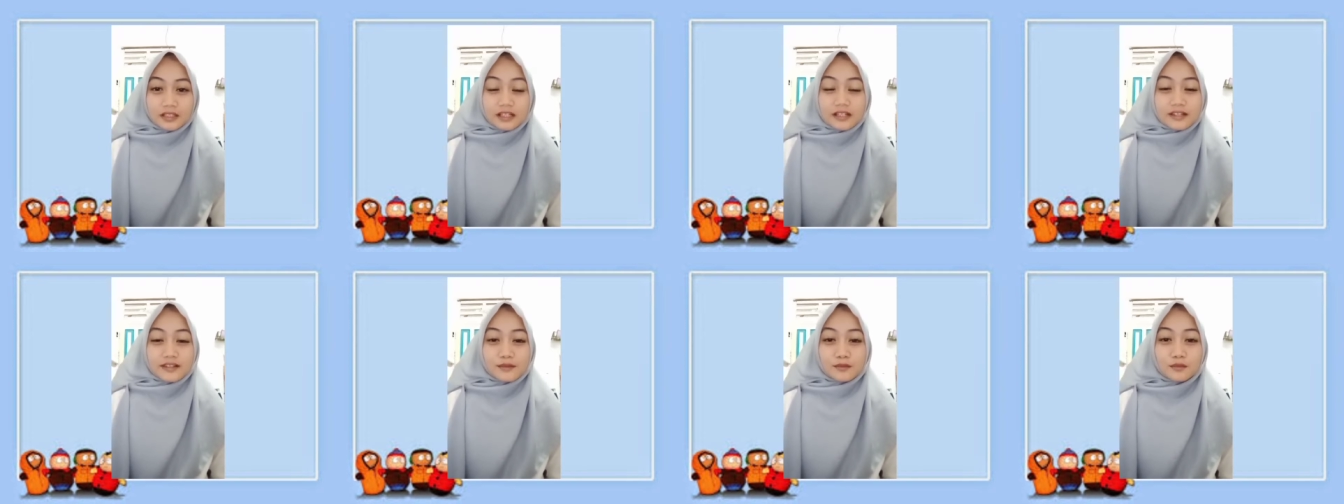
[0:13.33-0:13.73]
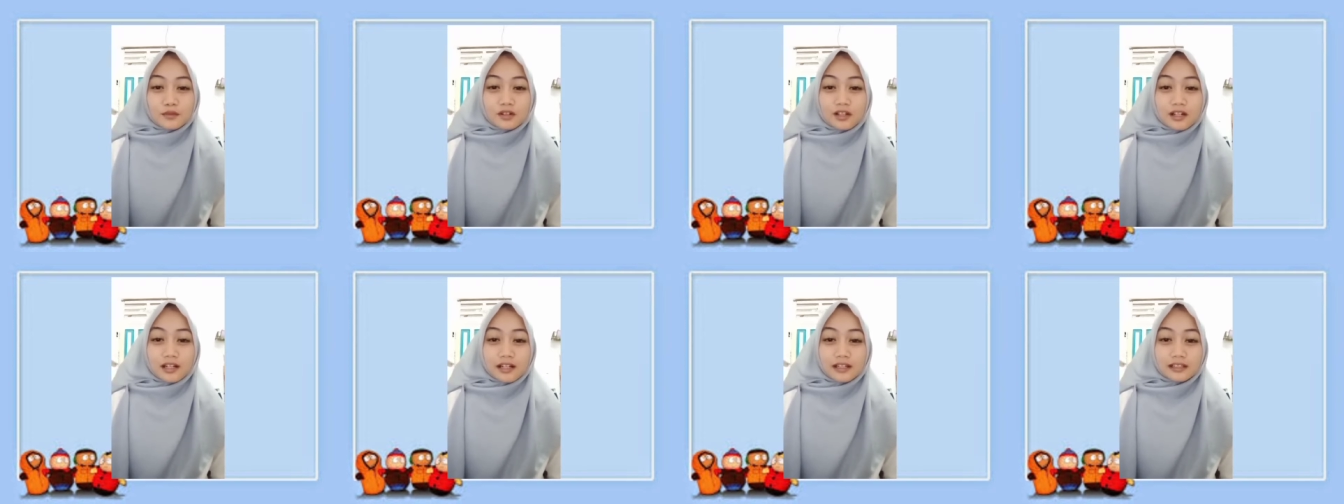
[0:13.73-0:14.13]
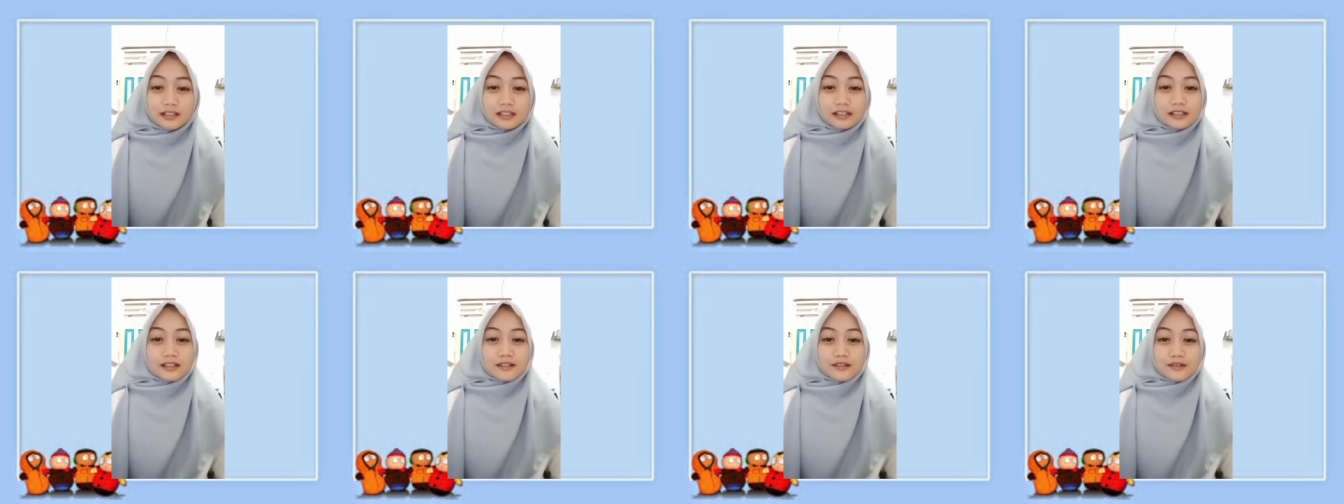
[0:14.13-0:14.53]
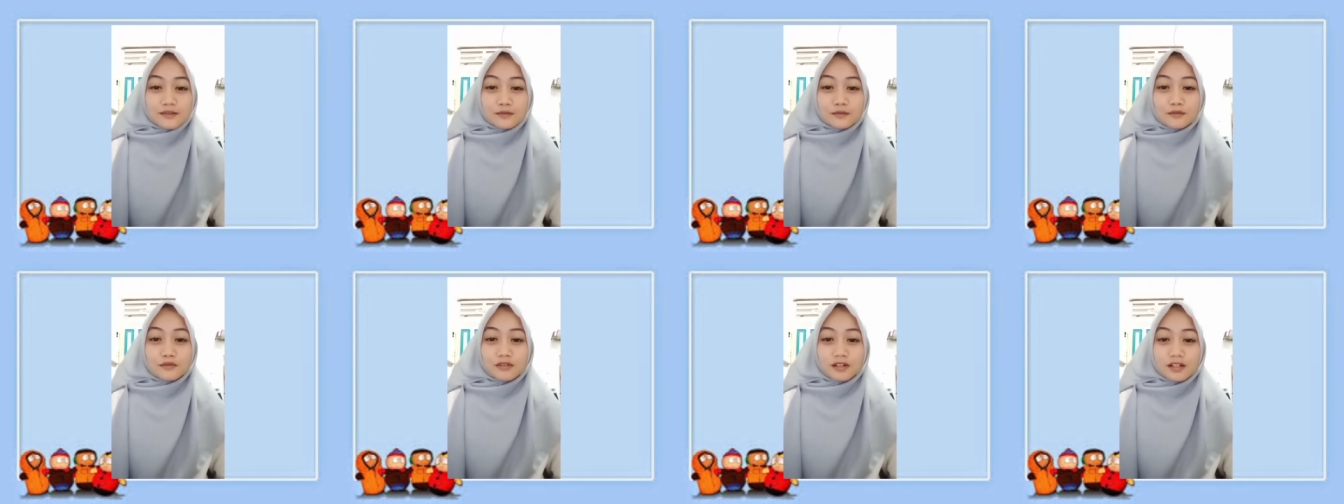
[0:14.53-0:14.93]
Semoga kita
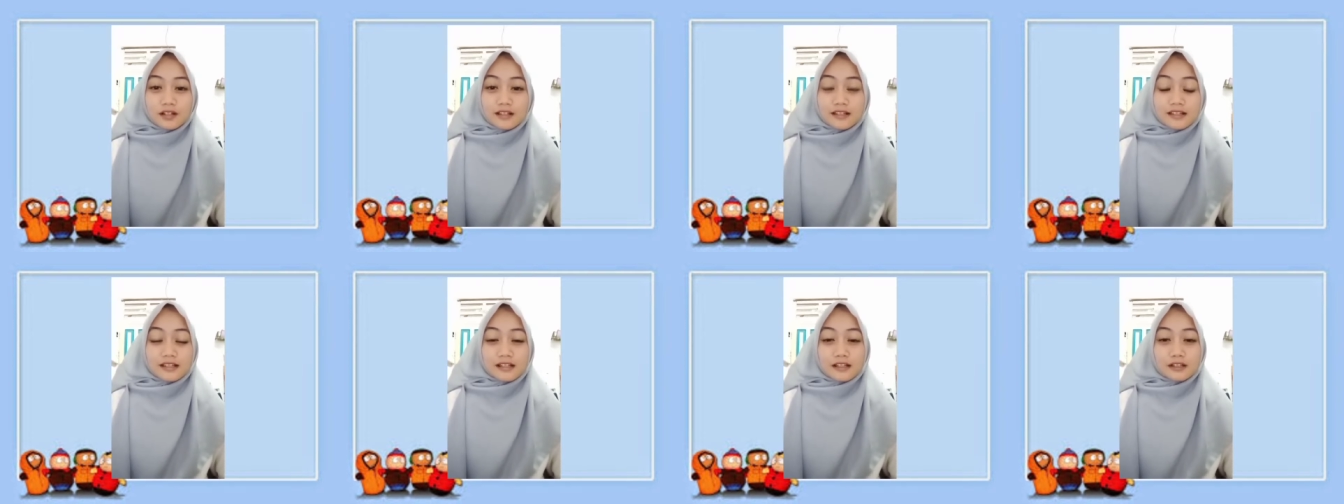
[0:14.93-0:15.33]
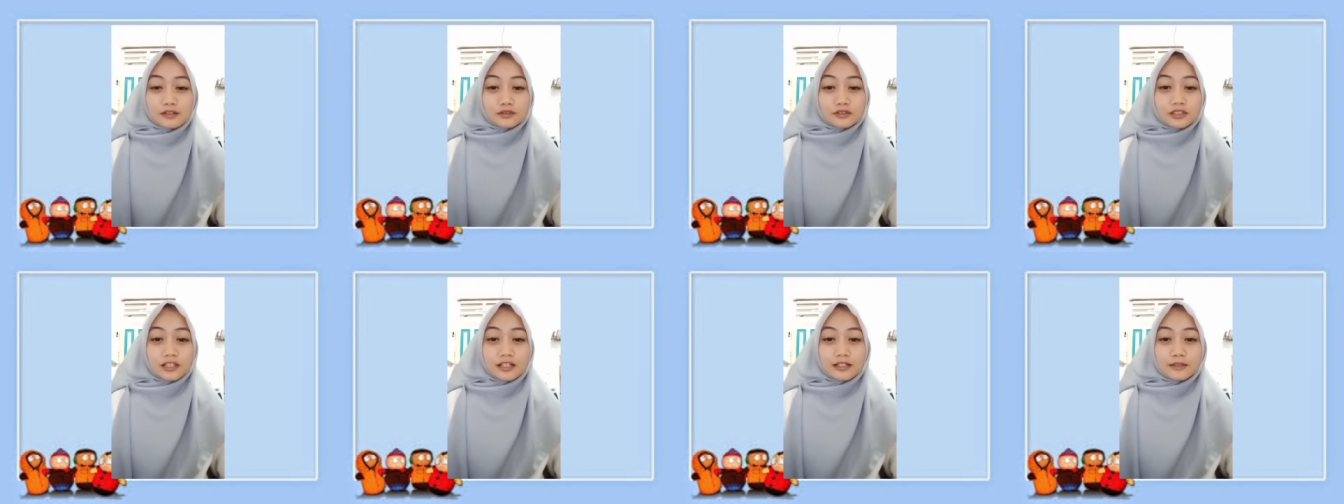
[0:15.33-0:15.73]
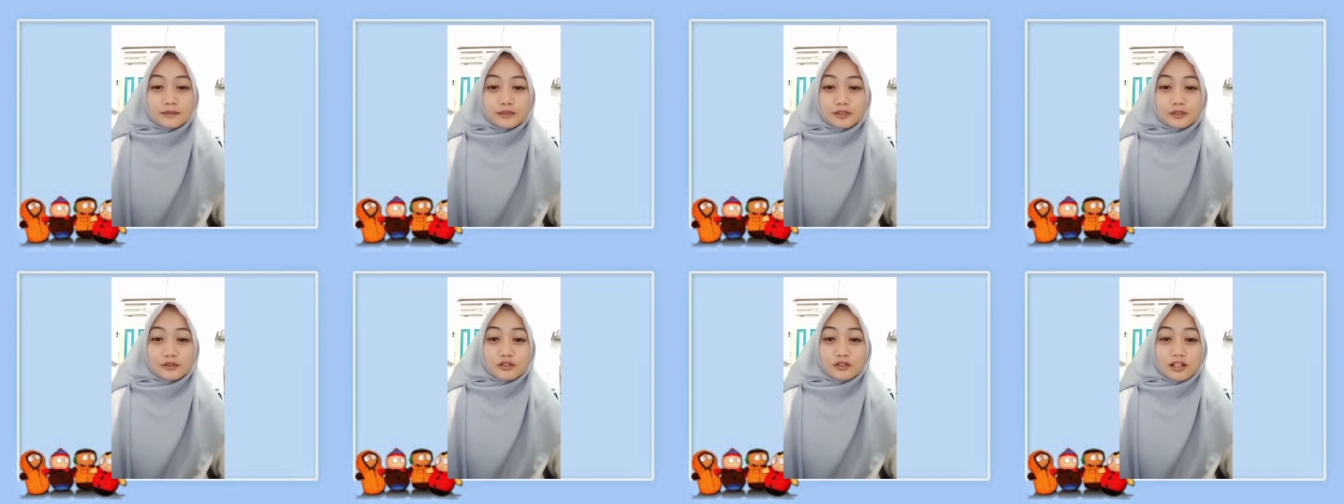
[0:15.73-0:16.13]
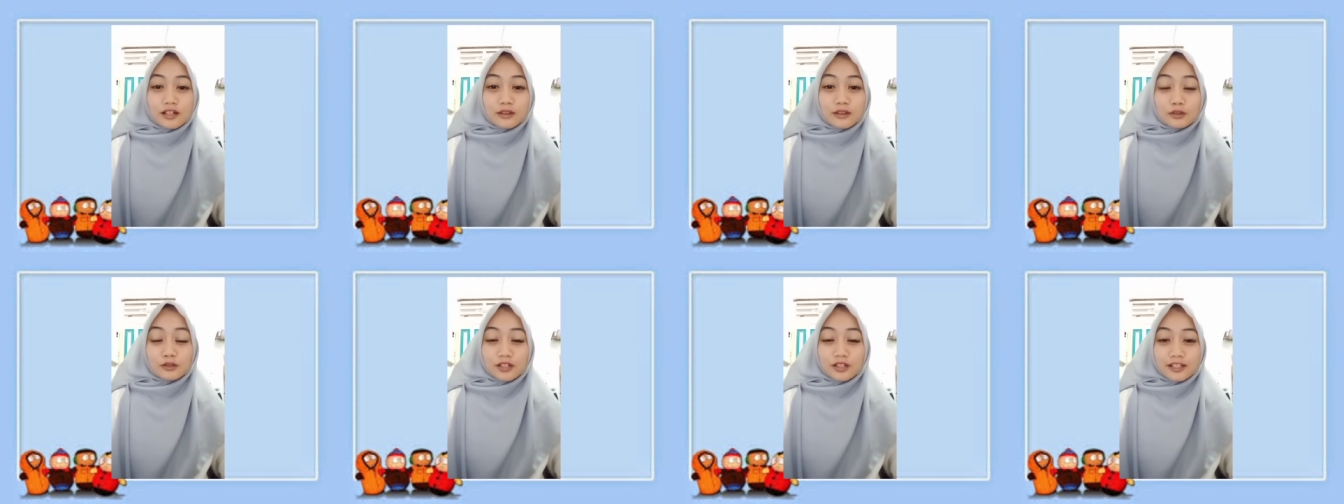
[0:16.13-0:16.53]
semua selalu dalam
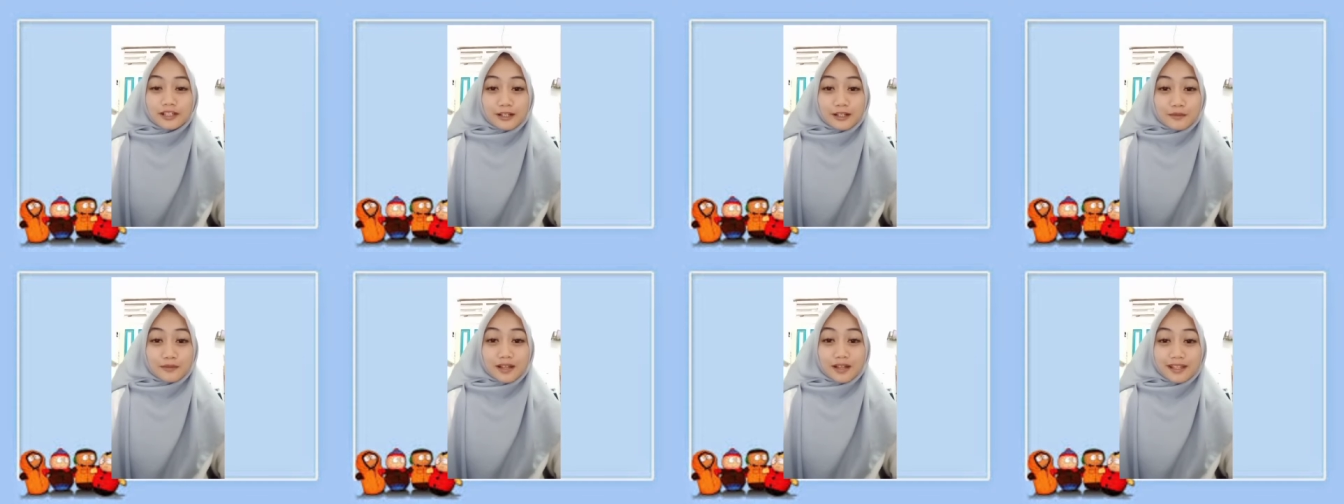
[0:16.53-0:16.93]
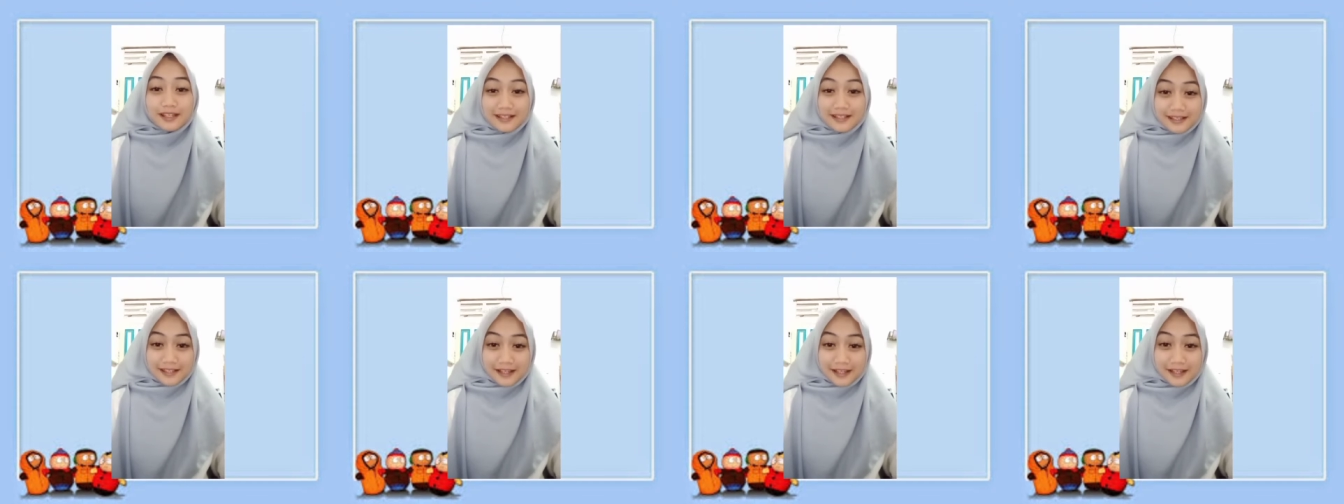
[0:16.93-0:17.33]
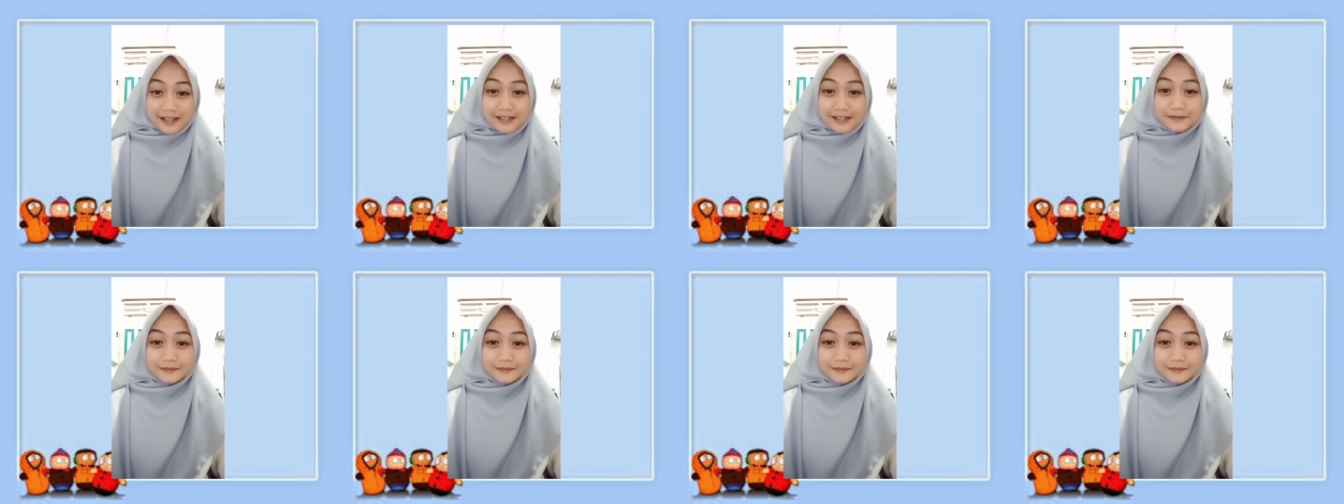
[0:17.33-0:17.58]
lindungan Tuhan Yang Maha Esa.